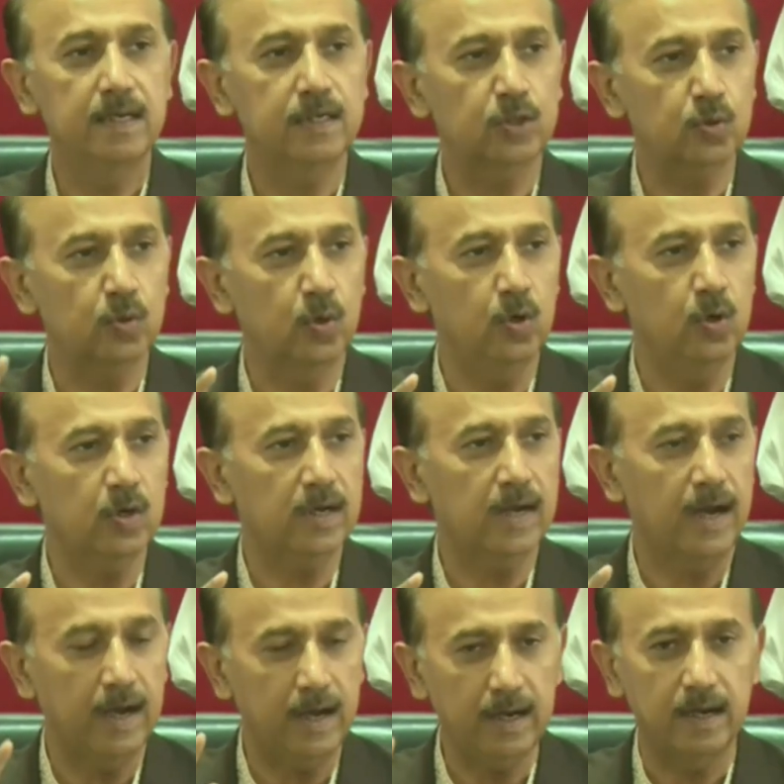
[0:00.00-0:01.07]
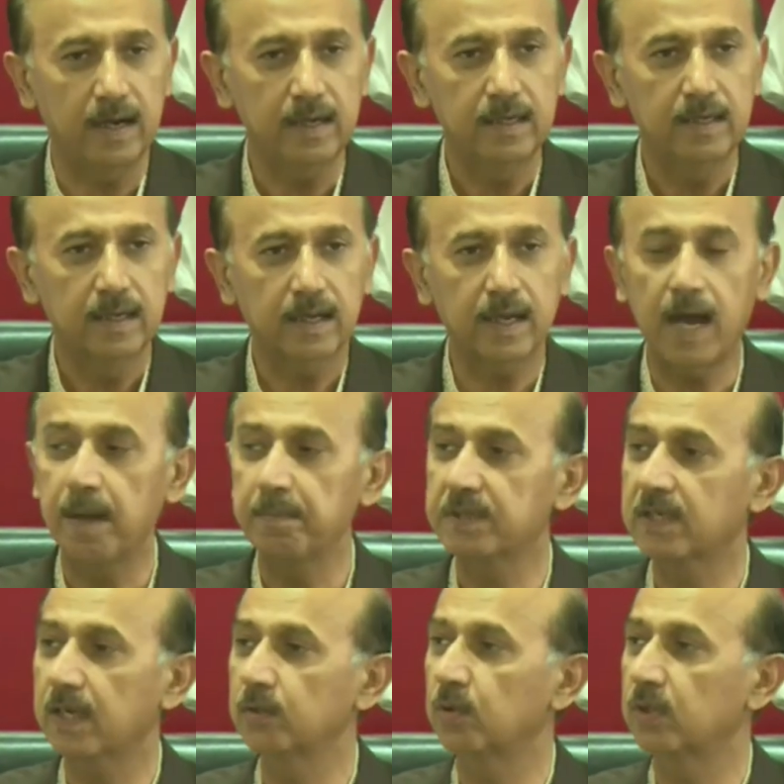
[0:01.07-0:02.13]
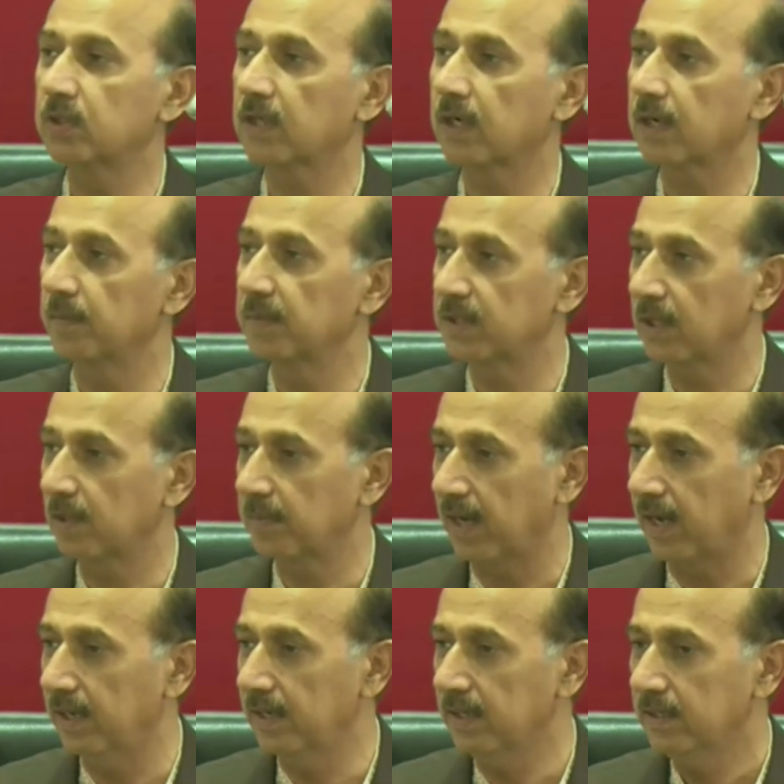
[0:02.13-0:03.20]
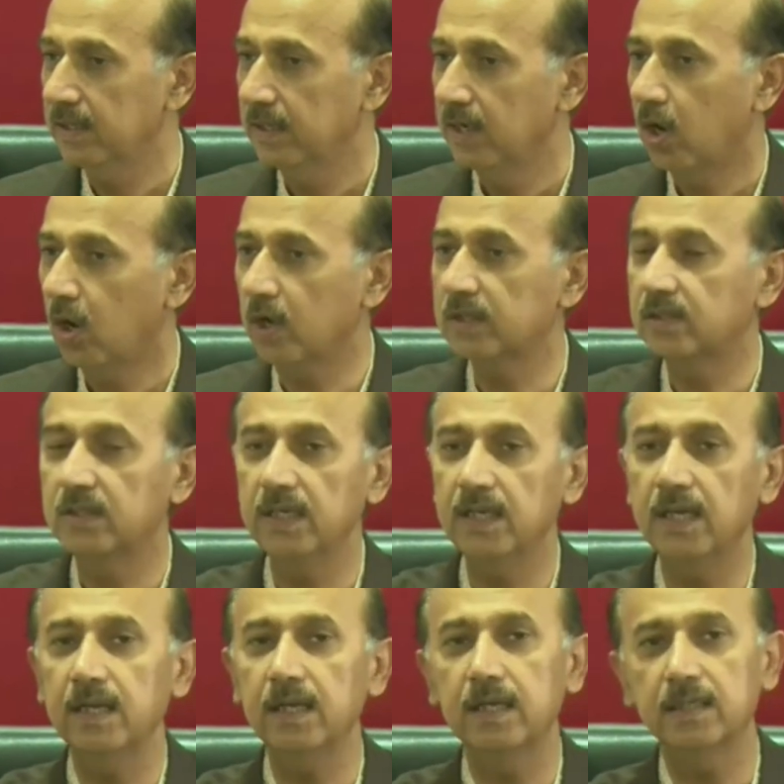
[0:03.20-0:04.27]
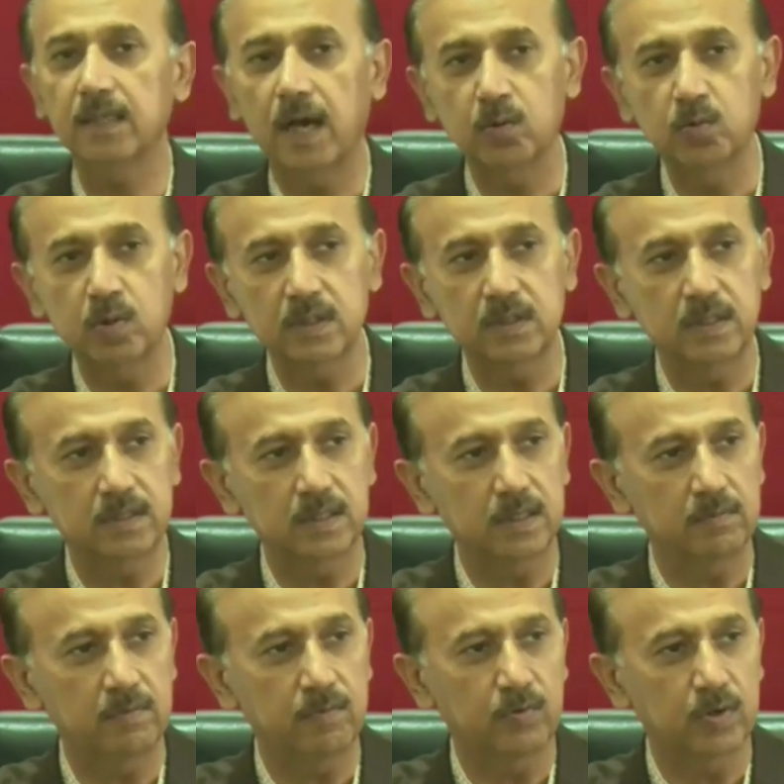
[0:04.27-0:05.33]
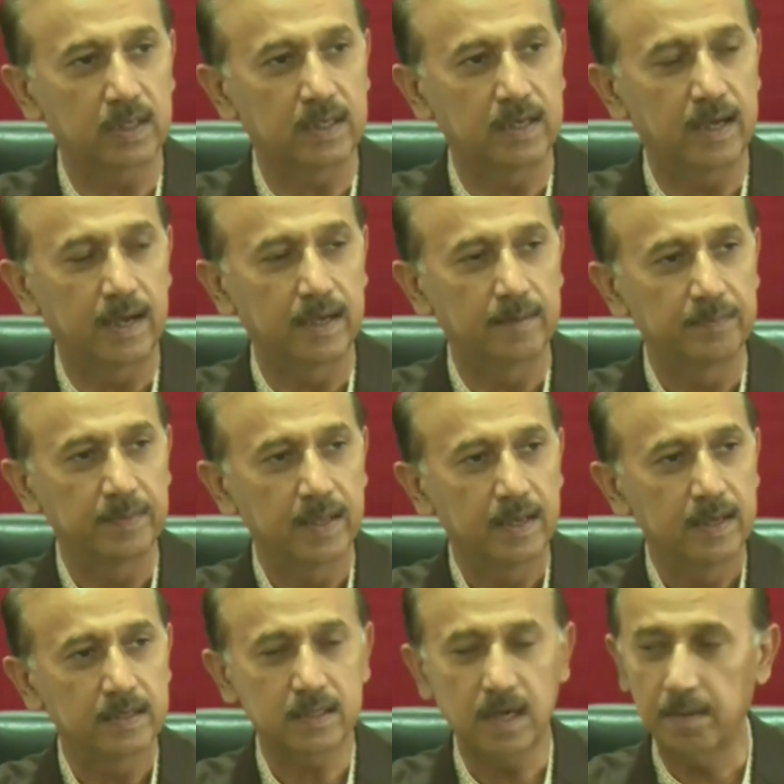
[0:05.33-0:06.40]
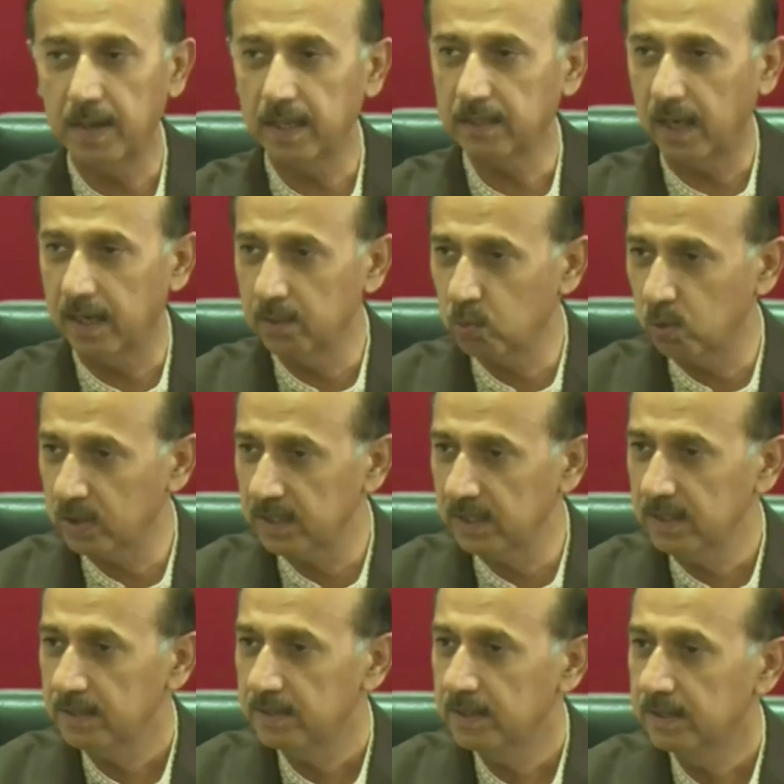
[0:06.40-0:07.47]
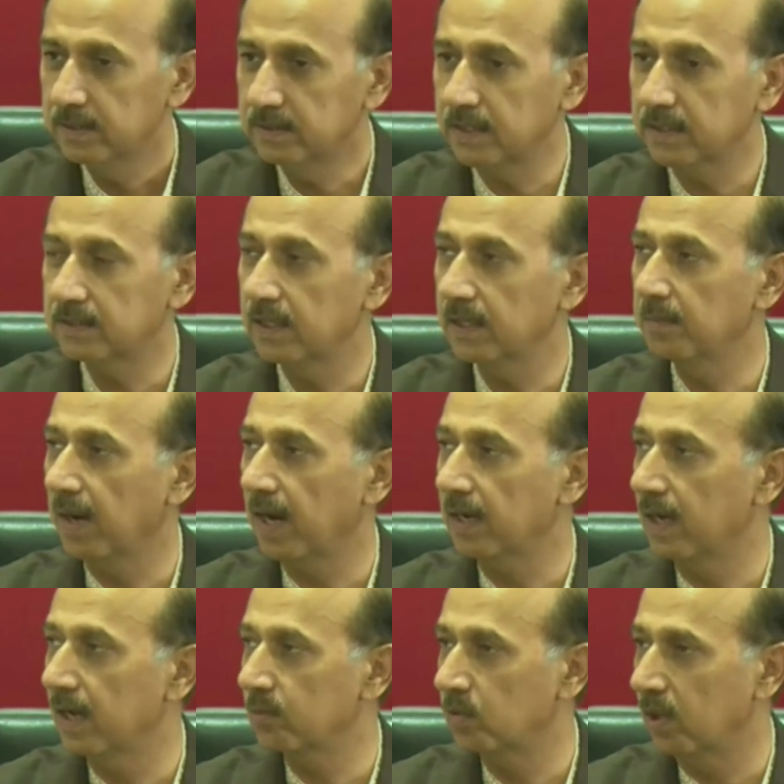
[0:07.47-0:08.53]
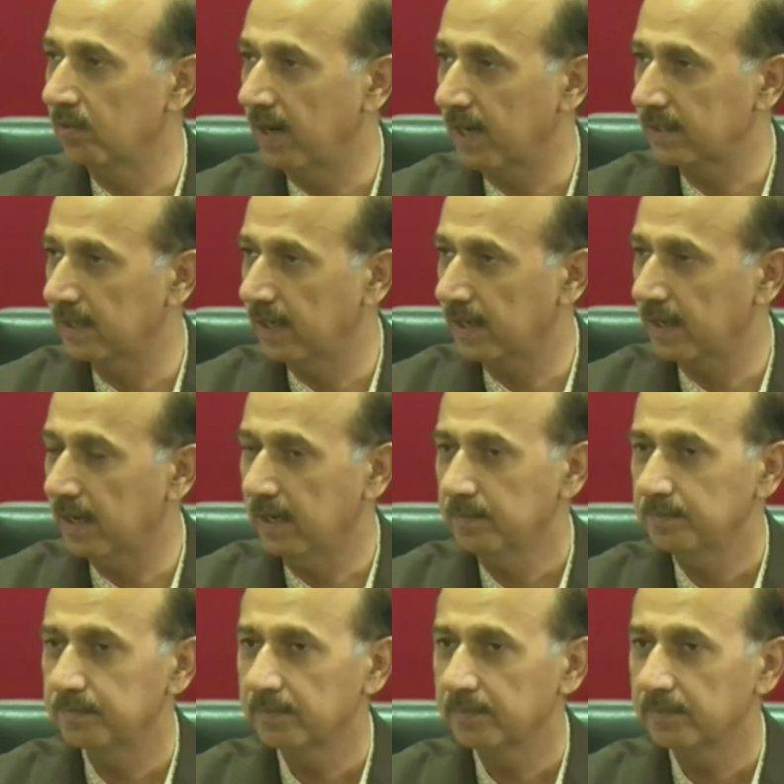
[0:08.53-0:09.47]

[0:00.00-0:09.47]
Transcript: इसको कहा कि आप इसका जुडिशल कमीशन बनाएं और तीन इदारों के सीसीटीवी फुटेज ले आएँ इस्लामाबाद हाई कोर्ट की जिस दिन इमरान खान को अगवा किया गया